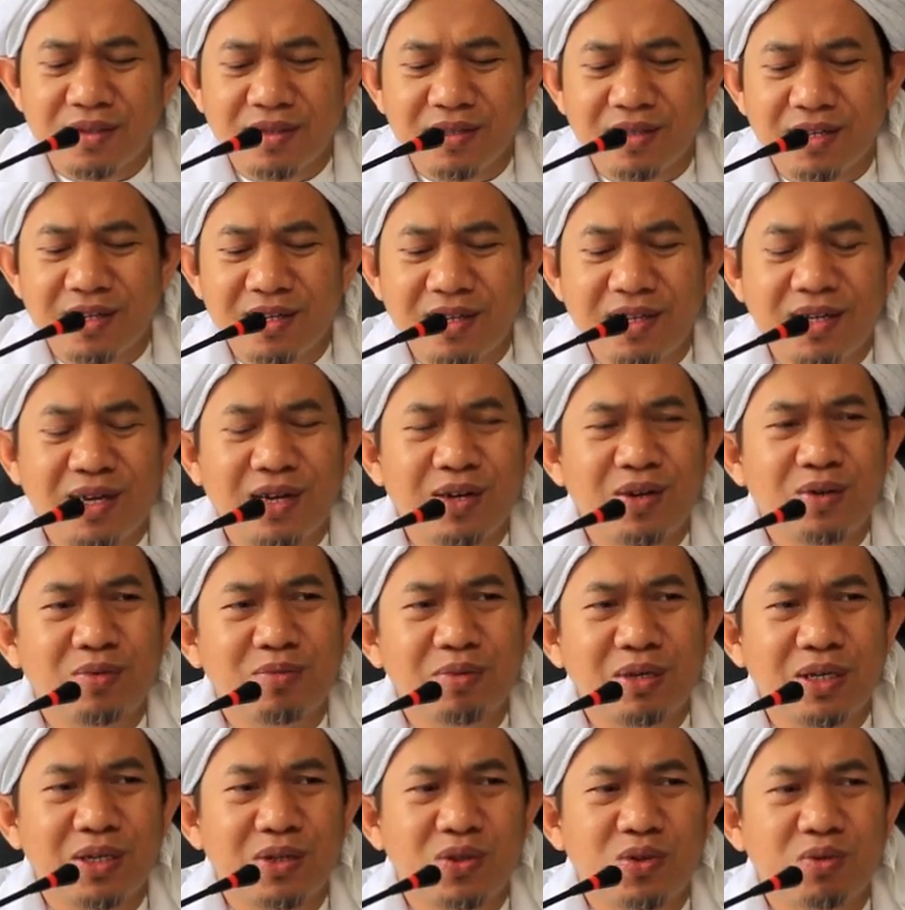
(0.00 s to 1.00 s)
Jadi kalau
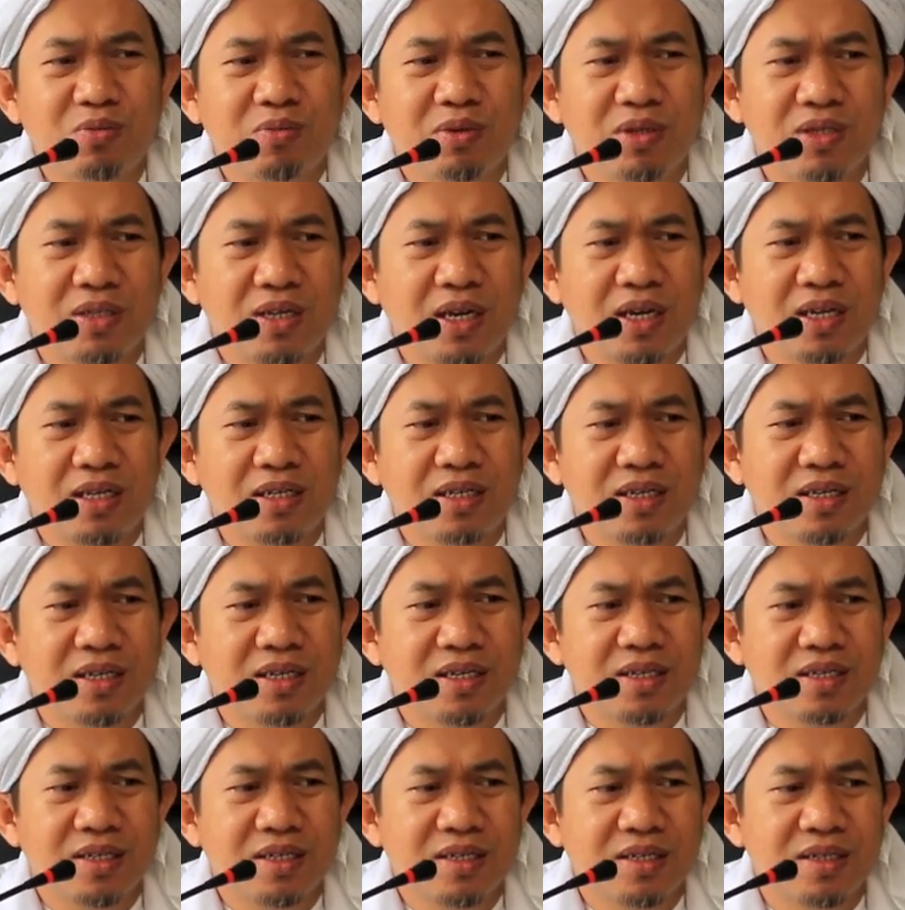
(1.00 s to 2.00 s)
begitu bisa
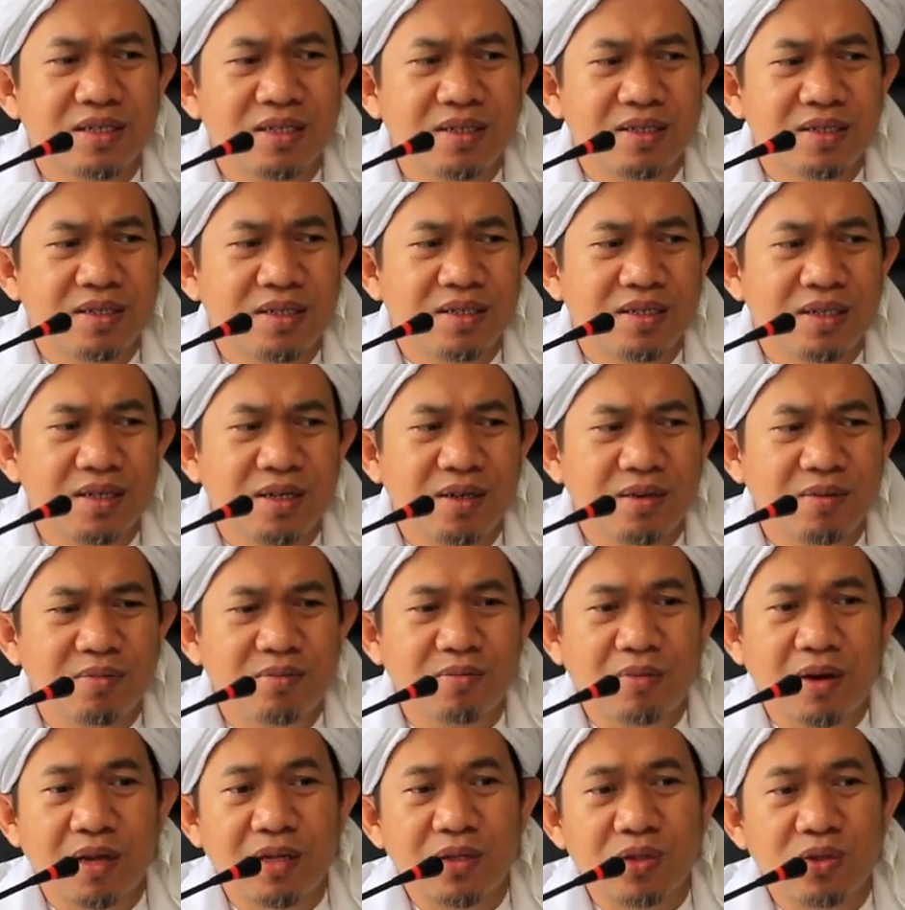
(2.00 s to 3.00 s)
aja ya,
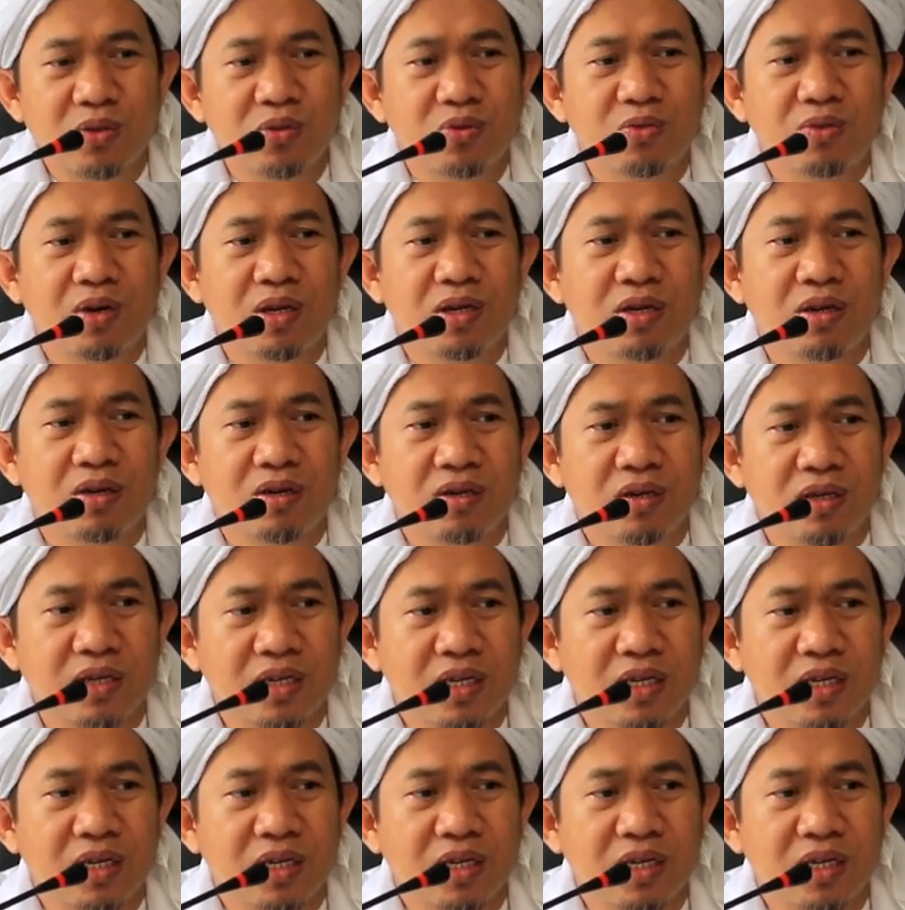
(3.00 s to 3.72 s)
bantuan Allah